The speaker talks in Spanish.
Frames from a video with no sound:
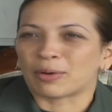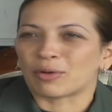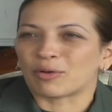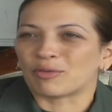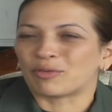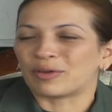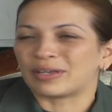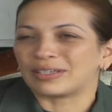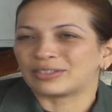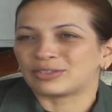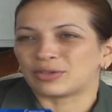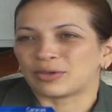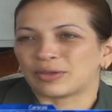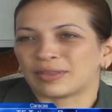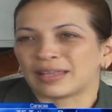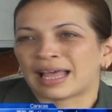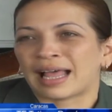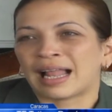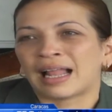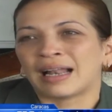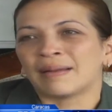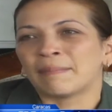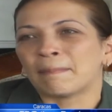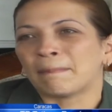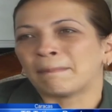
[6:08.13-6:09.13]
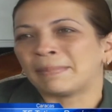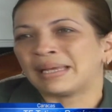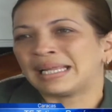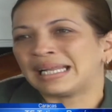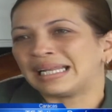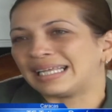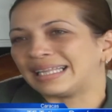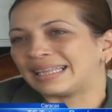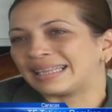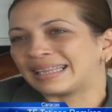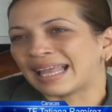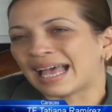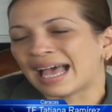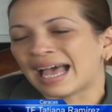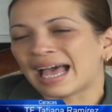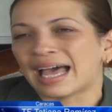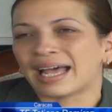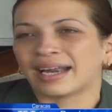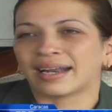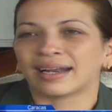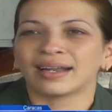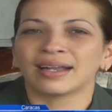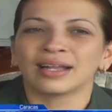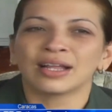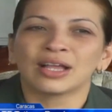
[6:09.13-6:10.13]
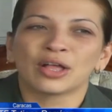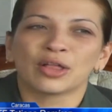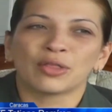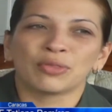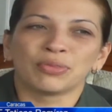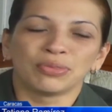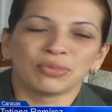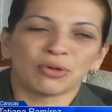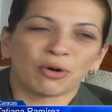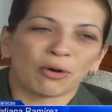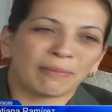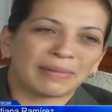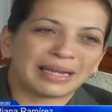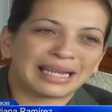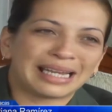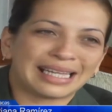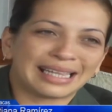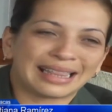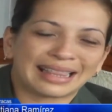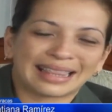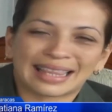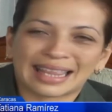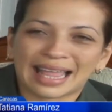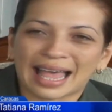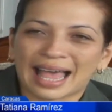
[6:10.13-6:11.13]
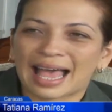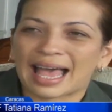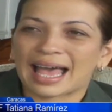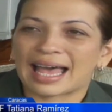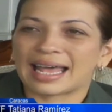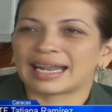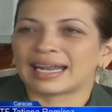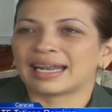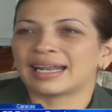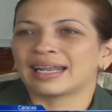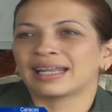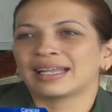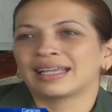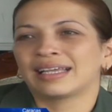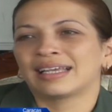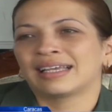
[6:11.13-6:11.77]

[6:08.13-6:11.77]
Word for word: profesional, militar, no militar,